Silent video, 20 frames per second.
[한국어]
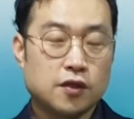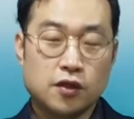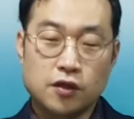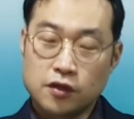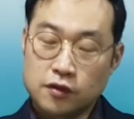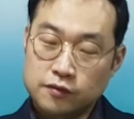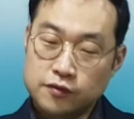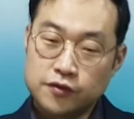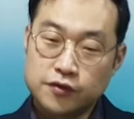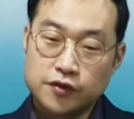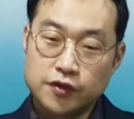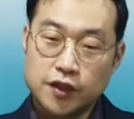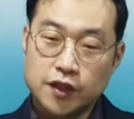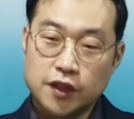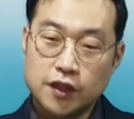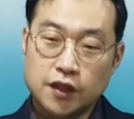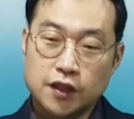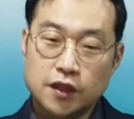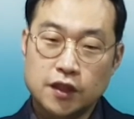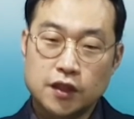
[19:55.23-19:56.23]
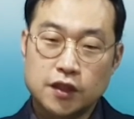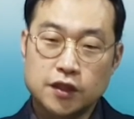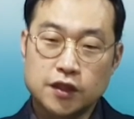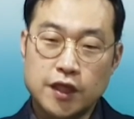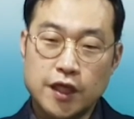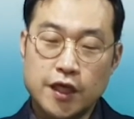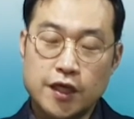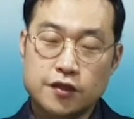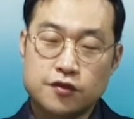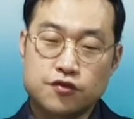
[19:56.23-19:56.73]
여러분들이
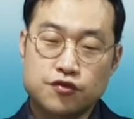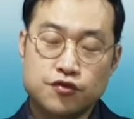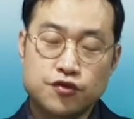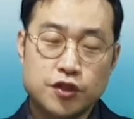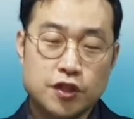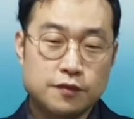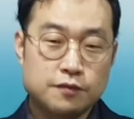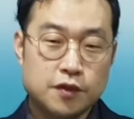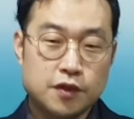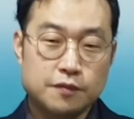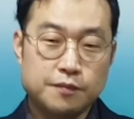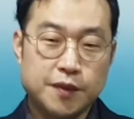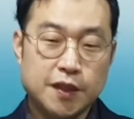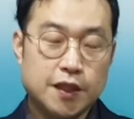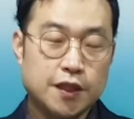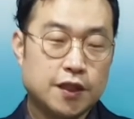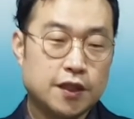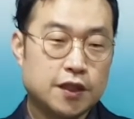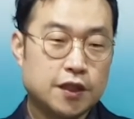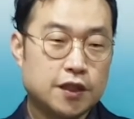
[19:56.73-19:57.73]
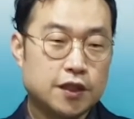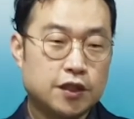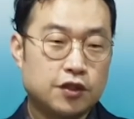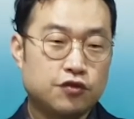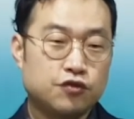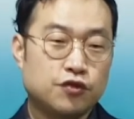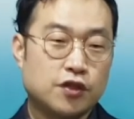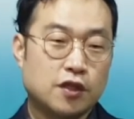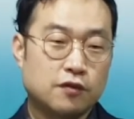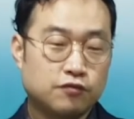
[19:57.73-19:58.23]
예수님을 믿는
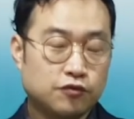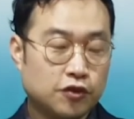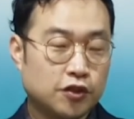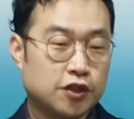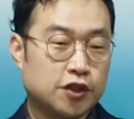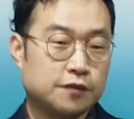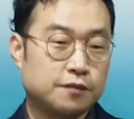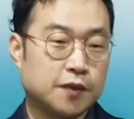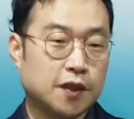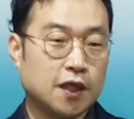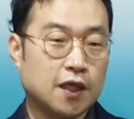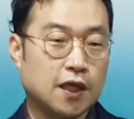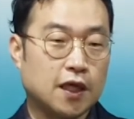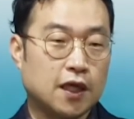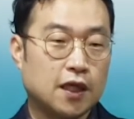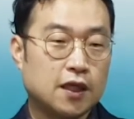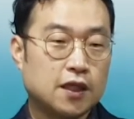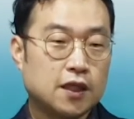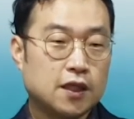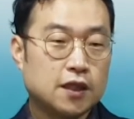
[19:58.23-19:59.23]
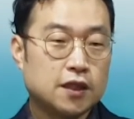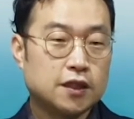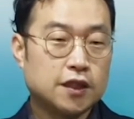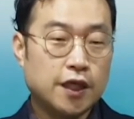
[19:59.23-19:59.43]
이유가 무엇입니까?